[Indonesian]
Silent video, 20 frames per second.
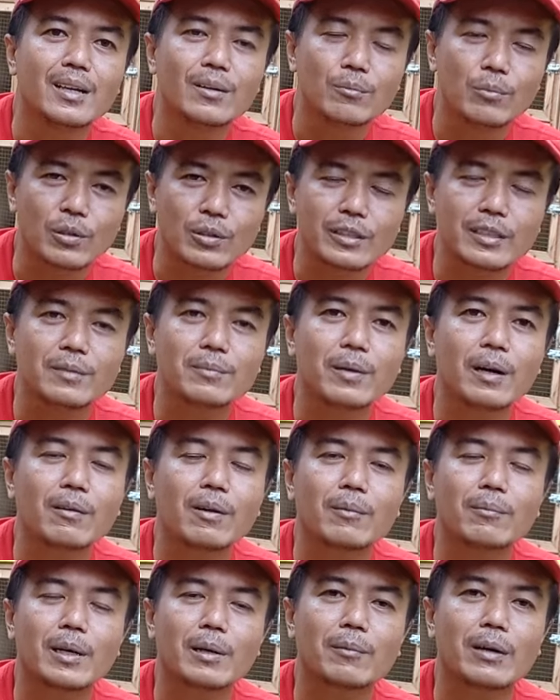Bukti bahwa
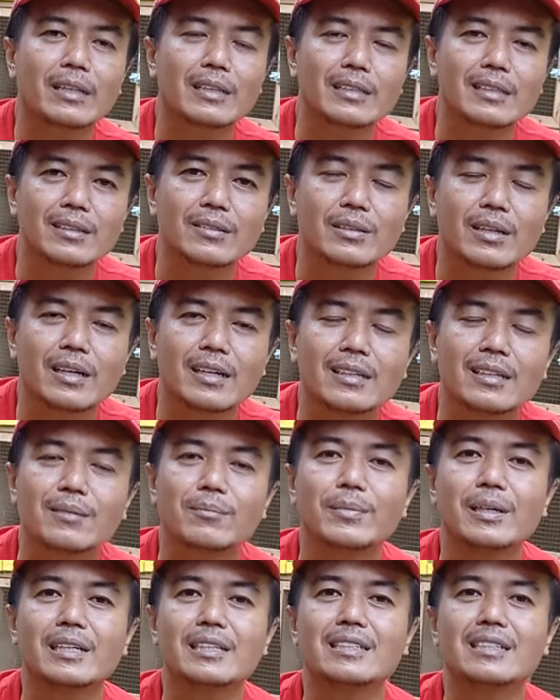merpatinya udah
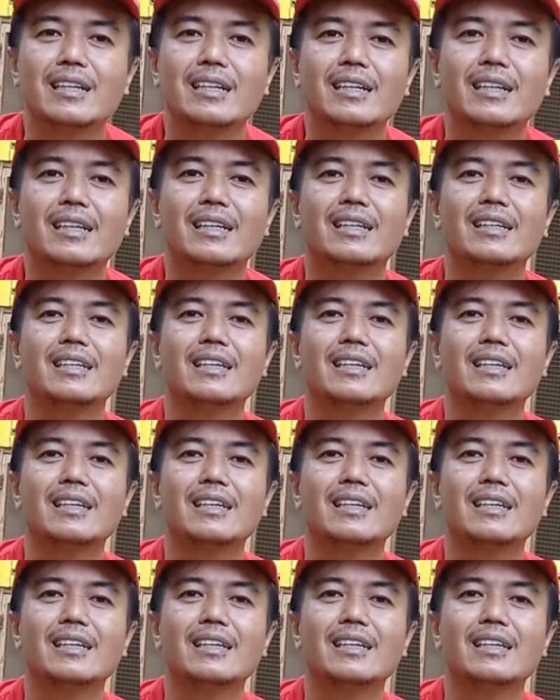sampai di sana.